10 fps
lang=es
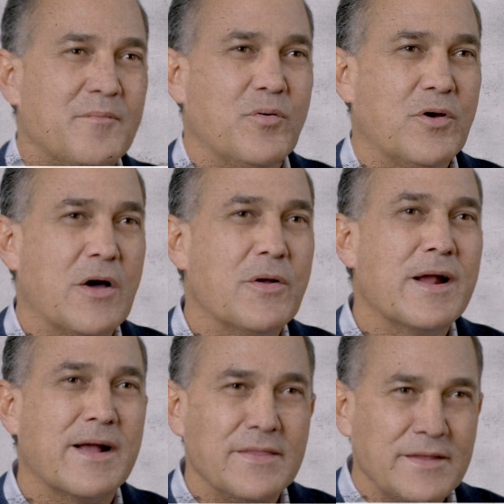Por
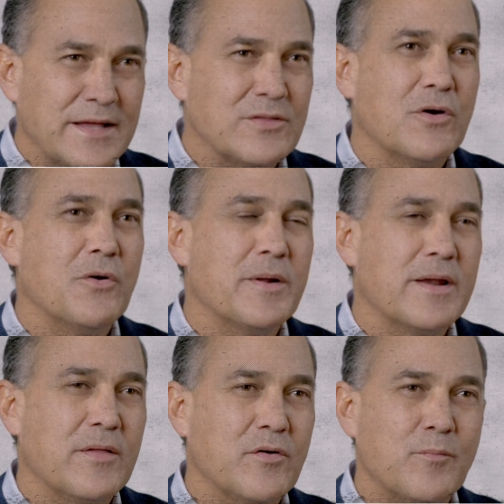ahora candidato a
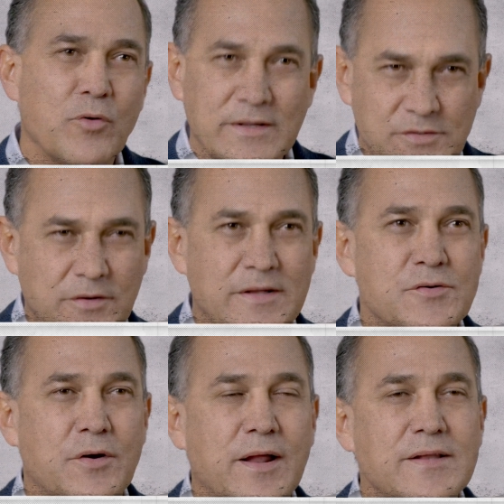gobernador por Acción
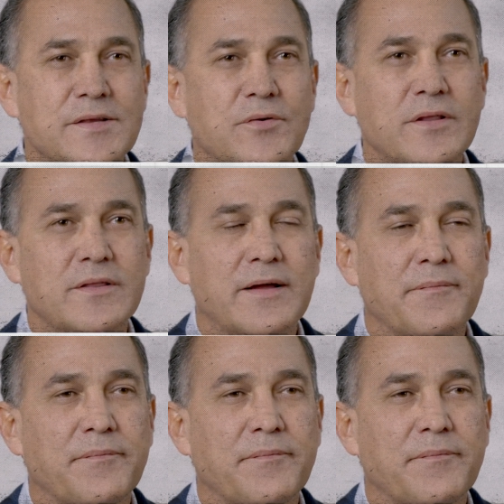Nacional, señorita.